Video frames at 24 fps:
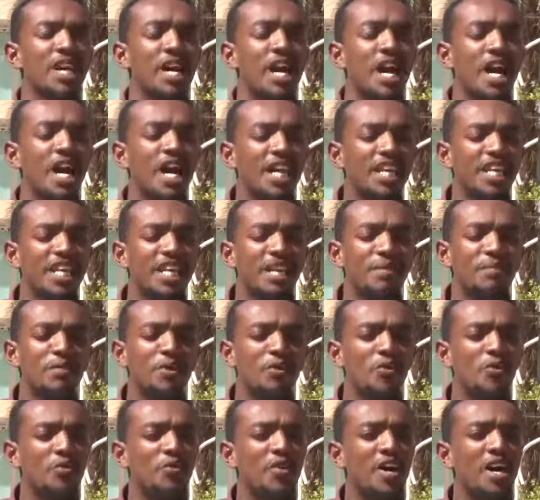حكيمة
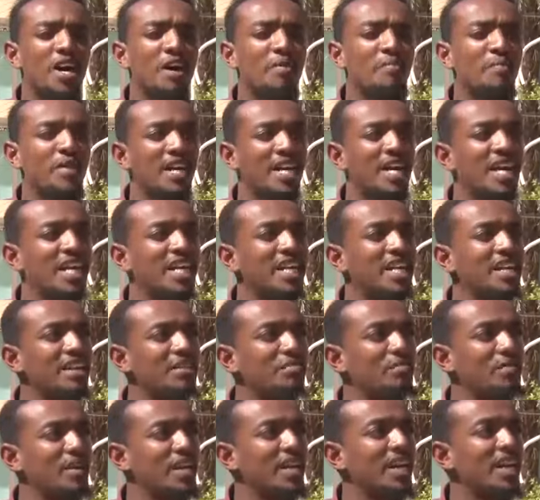وفاهمة لكن
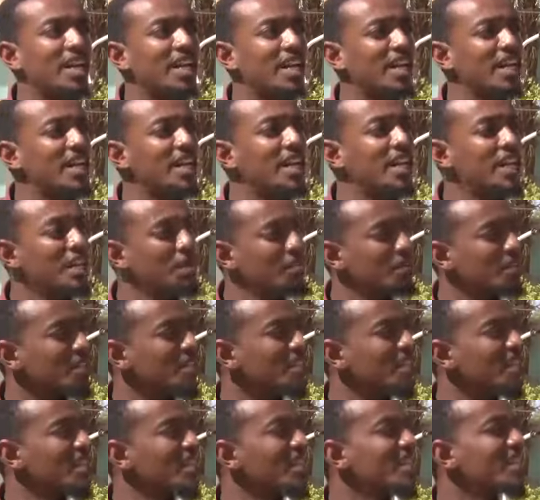بالعلي هي
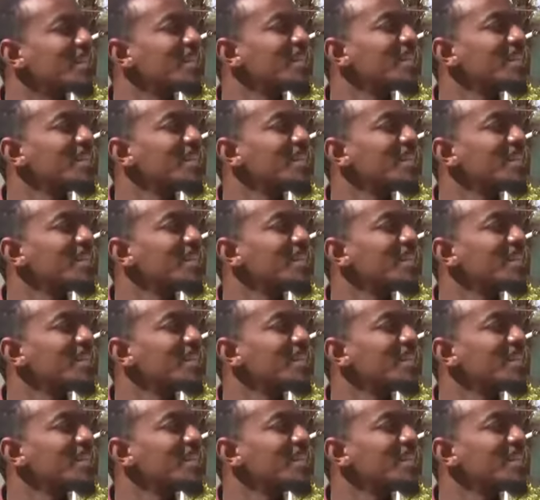بصيرة